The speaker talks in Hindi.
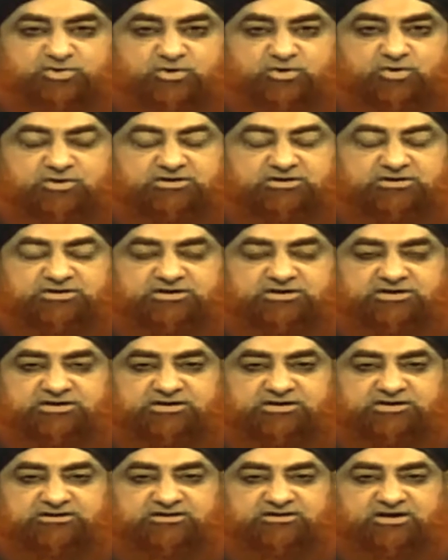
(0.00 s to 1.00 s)
शोहर
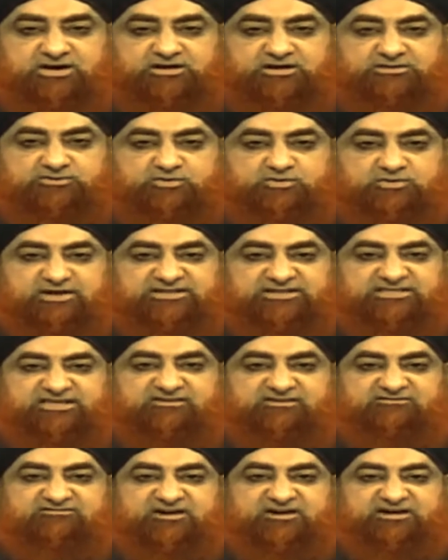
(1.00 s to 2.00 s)
की इताद जो
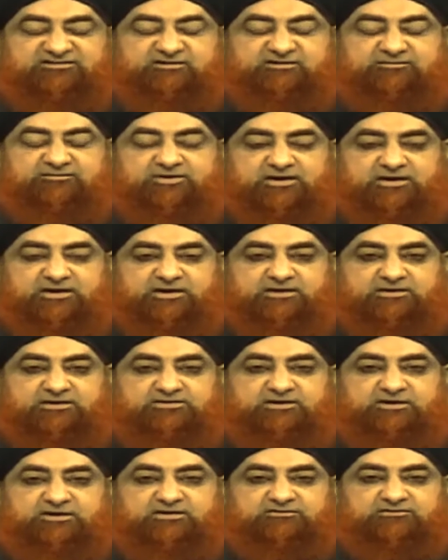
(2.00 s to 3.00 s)
कहते हैं वाजिब है
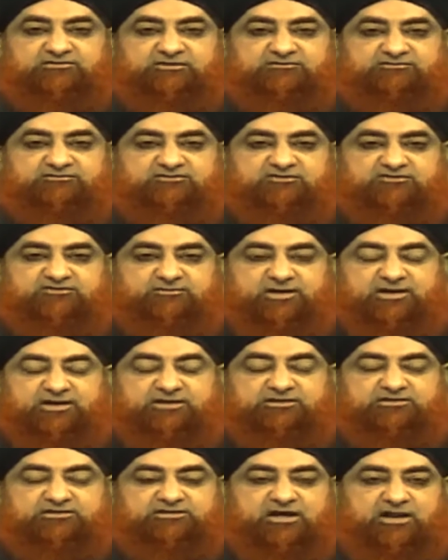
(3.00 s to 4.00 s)
ये सिर्फ
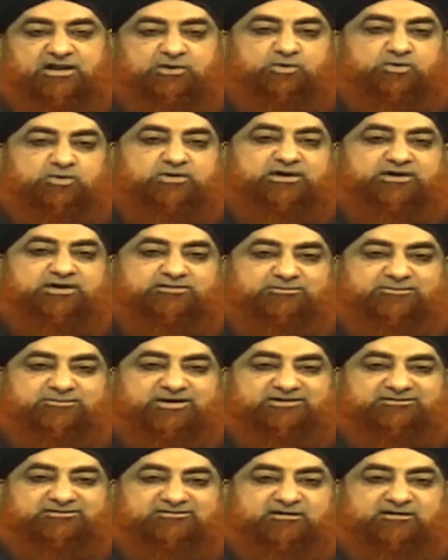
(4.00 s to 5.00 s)
जिस्मानी ताल्लुक़ के
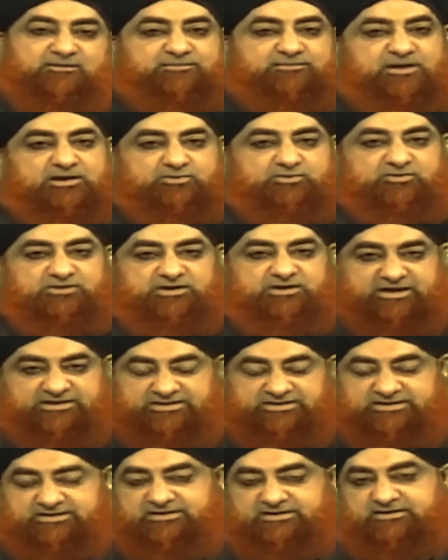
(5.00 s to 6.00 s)
एतबार से पहले तो ये
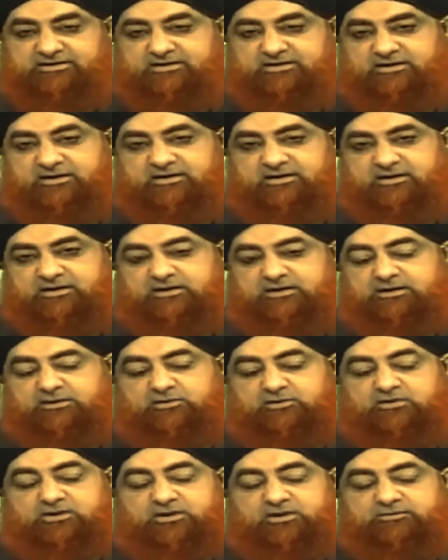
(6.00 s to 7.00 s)
याद रखें
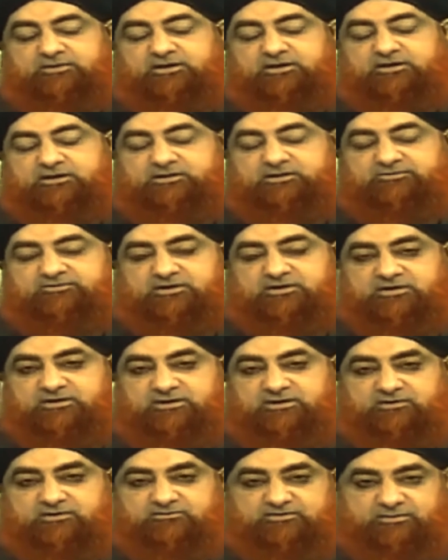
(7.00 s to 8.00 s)
क्योंकि नबी करीम
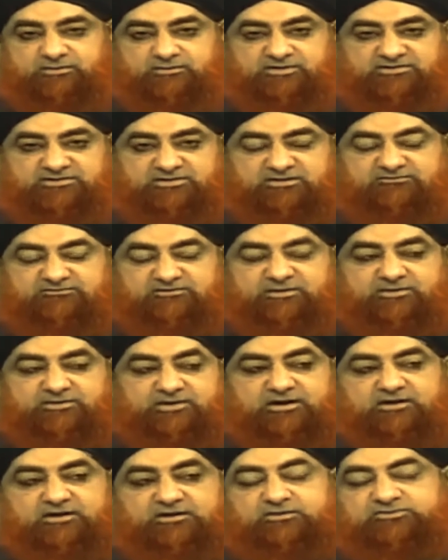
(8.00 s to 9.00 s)
सल्लल्लाहु अलैहि वसल्लम ने शायद
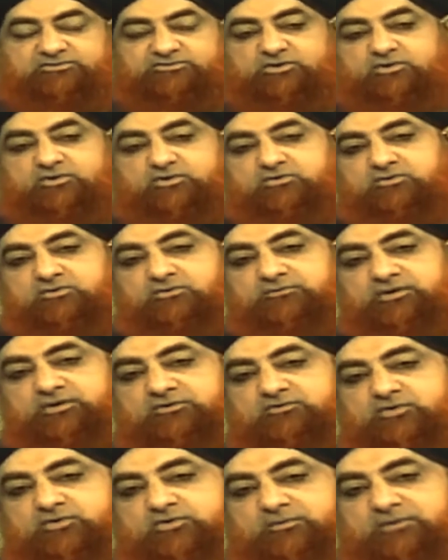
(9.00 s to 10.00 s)
फरमाया कि जब शोहर
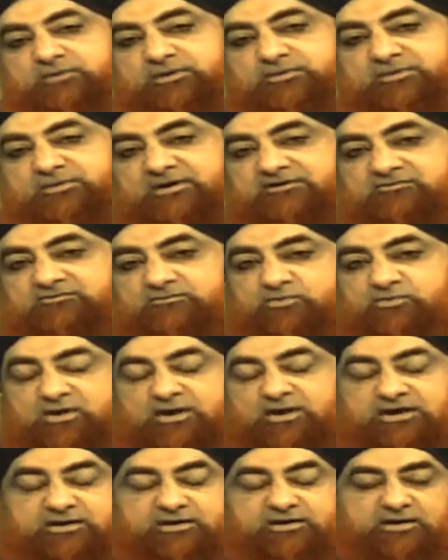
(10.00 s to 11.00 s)
बीवी को अपने पास
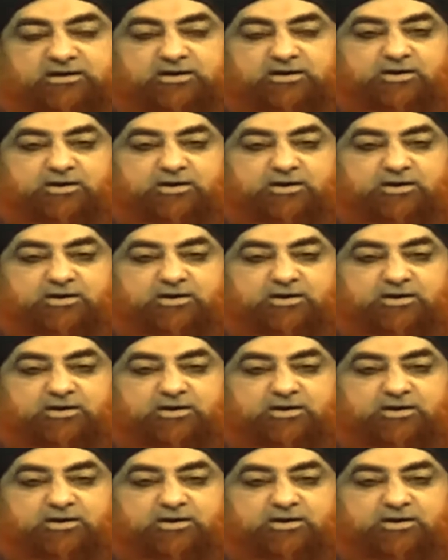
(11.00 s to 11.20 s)
बुलाए